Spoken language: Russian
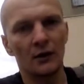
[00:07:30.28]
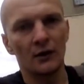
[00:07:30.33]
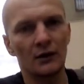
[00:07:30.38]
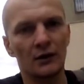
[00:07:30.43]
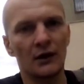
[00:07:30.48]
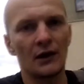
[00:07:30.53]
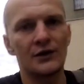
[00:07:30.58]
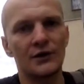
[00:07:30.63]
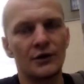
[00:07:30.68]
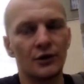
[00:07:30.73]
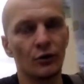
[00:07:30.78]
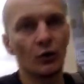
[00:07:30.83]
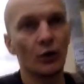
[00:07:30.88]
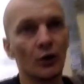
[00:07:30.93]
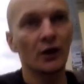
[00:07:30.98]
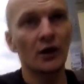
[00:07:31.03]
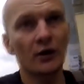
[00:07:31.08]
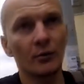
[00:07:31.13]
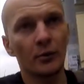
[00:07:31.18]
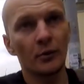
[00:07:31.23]
Дальше
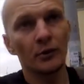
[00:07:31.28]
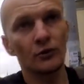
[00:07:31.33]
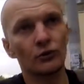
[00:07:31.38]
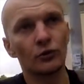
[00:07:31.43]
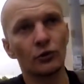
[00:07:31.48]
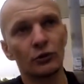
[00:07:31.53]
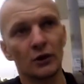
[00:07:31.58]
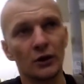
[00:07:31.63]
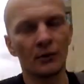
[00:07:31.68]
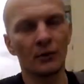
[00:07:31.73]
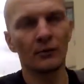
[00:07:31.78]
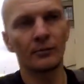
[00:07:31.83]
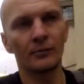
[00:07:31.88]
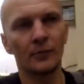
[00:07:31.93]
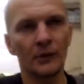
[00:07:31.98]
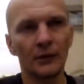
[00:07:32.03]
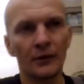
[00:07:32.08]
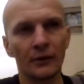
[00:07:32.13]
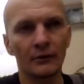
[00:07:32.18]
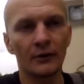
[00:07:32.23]
гонки пойдут.
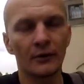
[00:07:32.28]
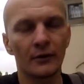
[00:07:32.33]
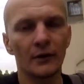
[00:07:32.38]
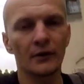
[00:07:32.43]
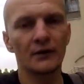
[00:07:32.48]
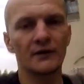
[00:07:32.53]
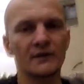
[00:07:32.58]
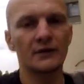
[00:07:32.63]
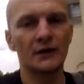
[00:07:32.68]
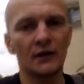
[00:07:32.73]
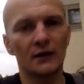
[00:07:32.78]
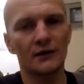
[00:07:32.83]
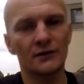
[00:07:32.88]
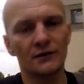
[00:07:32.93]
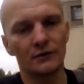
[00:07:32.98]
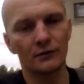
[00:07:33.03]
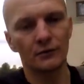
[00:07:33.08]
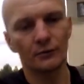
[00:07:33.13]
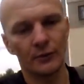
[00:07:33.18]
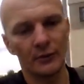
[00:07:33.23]
Планирую
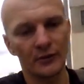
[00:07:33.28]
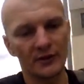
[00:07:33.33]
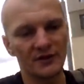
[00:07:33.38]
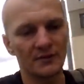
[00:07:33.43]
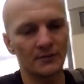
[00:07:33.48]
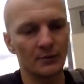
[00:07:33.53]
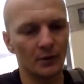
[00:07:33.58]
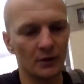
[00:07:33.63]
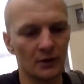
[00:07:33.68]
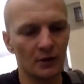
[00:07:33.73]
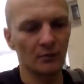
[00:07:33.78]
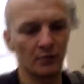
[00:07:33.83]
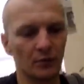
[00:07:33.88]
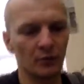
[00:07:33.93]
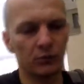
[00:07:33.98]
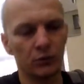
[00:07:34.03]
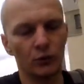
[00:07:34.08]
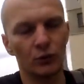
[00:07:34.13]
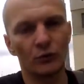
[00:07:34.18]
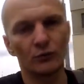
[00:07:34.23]
регистрацию. В принципе, как бы
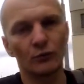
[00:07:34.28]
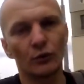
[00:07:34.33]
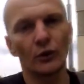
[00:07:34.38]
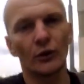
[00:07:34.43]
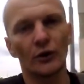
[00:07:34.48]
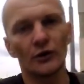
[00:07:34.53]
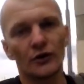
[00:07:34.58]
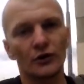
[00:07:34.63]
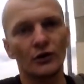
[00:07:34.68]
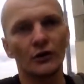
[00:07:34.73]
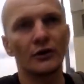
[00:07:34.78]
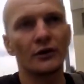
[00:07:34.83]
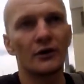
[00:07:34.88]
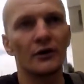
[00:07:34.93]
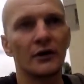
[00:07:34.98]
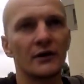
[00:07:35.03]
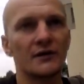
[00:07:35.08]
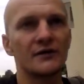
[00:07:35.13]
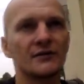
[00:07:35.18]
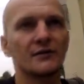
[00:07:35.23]
будет много чего
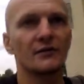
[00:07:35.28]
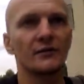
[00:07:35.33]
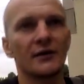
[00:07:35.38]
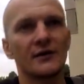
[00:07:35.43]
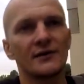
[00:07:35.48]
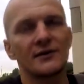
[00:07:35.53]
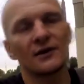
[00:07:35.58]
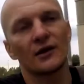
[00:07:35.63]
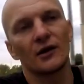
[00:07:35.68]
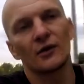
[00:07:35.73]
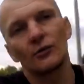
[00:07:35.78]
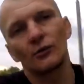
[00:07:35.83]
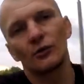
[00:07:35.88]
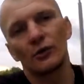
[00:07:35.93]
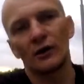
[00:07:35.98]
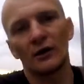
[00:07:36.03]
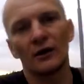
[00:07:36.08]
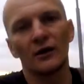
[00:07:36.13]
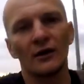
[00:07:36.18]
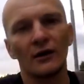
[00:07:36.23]
интересного. Если
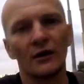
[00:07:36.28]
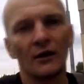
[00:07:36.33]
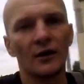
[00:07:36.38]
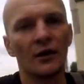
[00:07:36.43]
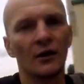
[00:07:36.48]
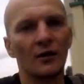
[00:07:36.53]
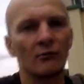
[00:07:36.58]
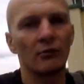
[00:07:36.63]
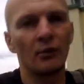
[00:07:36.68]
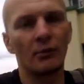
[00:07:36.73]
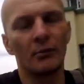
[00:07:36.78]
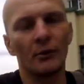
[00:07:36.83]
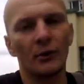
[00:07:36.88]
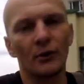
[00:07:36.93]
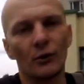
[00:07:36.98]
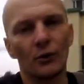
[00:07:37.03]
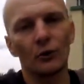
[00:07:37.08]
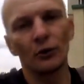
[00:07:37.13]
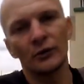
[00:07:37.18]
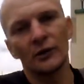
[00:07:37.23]
кому-то по
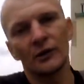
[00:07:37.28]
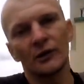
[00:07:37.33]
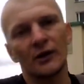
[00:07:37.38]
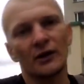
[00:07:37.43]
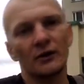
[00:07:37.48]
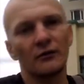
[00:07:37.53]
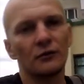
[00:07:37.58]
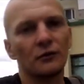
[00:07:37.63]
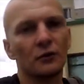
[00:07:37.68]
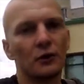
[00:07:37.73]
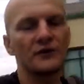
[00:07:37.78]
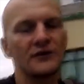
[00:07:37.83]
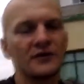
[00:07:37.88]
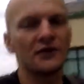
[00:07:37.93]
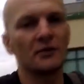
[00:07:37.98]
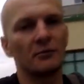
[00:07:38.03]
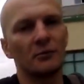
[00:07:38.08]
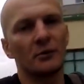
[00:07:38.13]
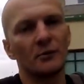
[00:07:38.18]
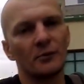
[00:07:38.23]
приколу такие
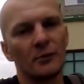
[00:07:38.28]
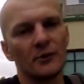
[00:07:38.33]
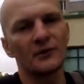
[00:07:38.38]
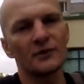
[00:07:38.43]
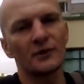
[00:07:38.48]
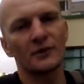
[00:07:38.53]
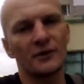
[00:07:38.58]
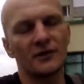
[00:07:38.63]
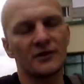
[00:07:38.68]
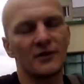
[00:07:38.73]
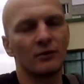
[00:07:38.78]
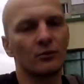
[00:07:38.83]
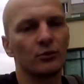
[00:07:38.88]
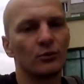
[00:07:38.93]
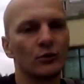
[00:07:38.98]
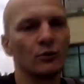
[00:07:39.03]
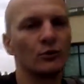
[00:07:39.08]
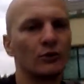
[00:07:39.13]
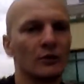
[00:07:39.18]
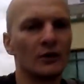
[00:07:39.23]
видосики, подписывайтесь, я
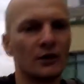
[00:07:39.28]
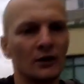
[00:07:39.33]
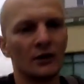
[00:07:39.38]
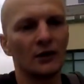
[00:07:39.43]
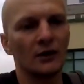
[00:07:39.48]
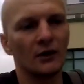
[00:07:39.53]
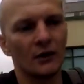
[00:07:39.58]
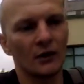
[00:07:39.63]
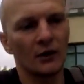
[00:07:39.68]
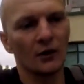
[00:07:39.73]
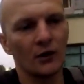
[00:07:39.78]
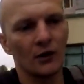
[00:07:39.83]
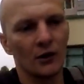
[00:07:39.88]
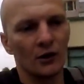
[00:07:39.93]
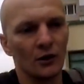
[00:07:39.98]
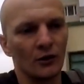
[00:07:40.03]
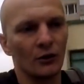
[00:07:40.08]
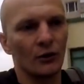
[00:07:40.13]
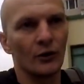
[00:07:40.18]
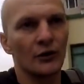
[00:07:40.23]
буду
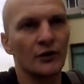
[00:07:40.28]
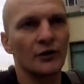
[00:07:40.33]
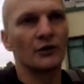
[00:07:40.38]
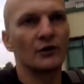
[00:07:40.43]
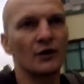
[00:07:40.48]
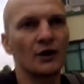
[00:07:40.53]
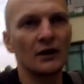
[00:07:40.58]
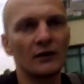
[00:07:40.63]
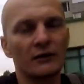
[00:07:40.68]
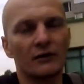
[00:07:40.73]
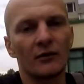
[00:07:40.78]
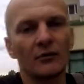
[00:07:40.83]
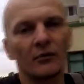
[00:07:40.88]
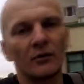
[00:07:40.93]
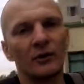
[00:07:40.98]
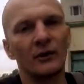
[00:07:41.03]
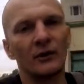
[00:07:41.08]
очень рад вам.